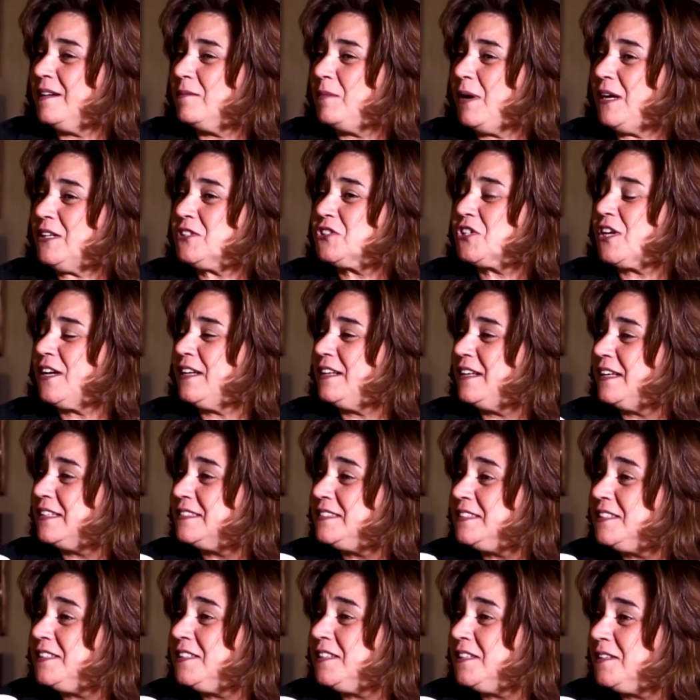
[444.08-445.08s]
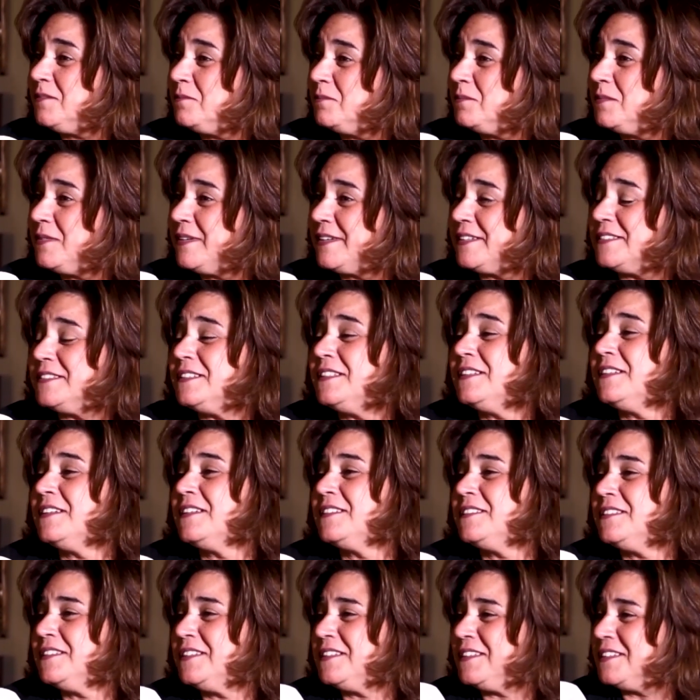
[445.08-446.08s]
بعشق القديم كثير
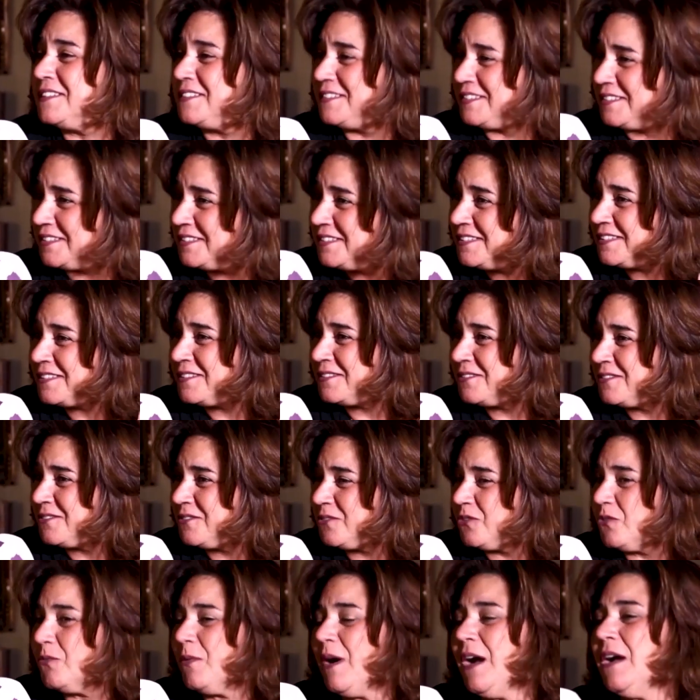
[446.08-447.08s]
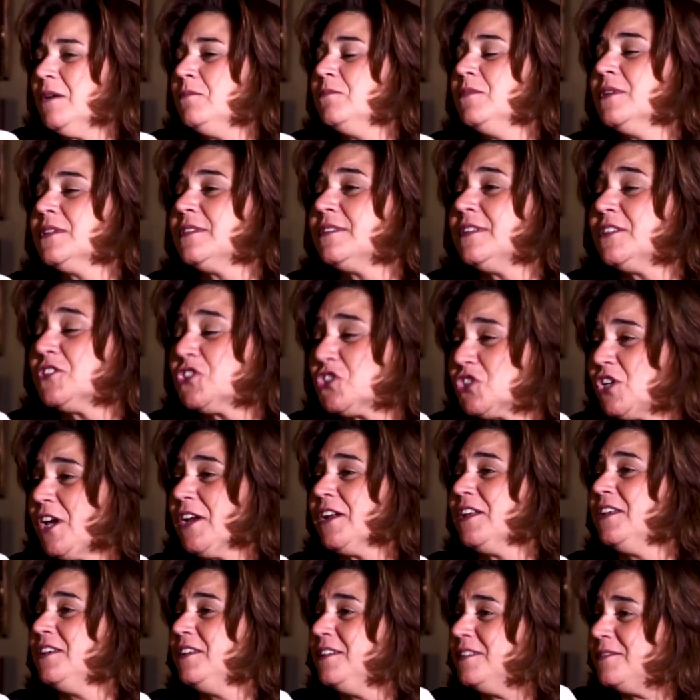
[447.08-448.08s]
كثير كثير وبحب
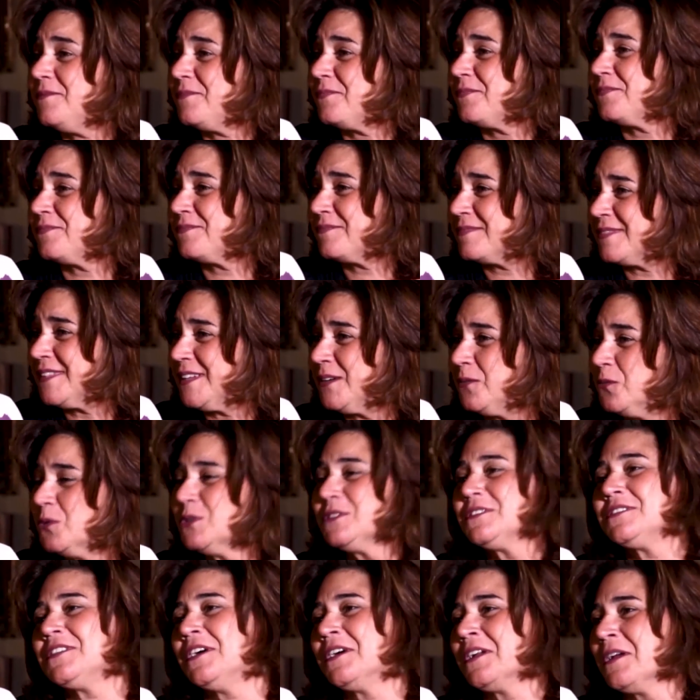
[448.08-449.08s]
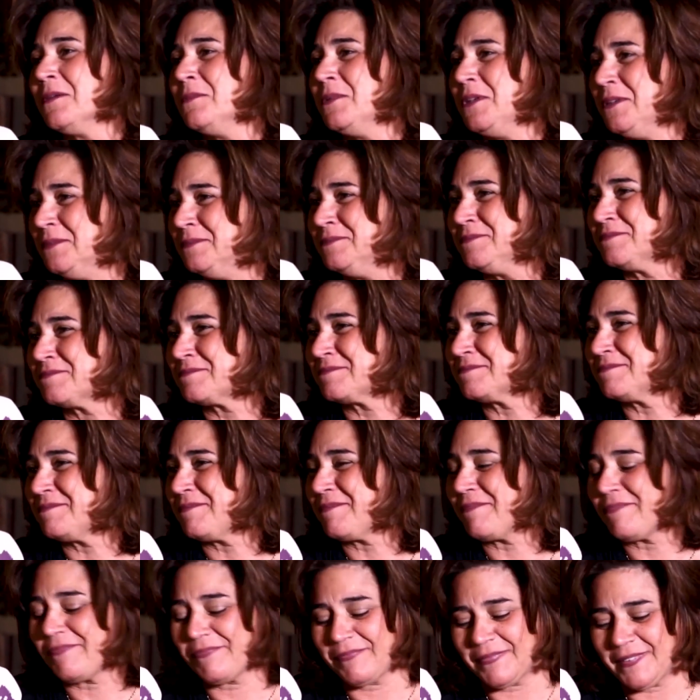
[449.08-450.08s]
الشرقي والطربي
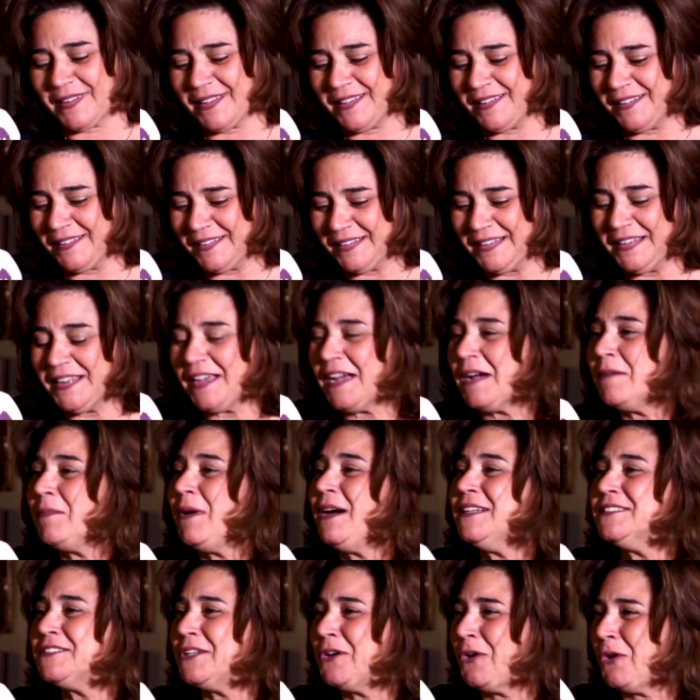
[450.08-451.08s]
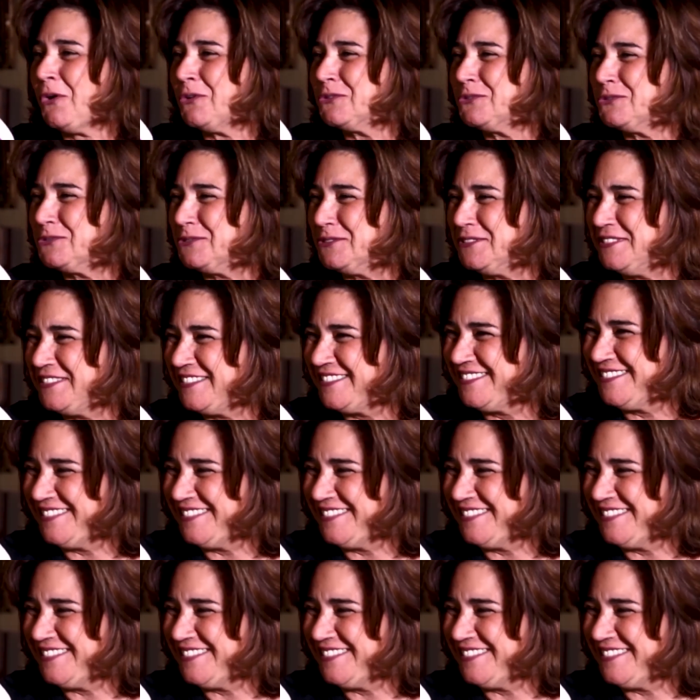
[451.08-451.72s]
إلى أبعد الحدود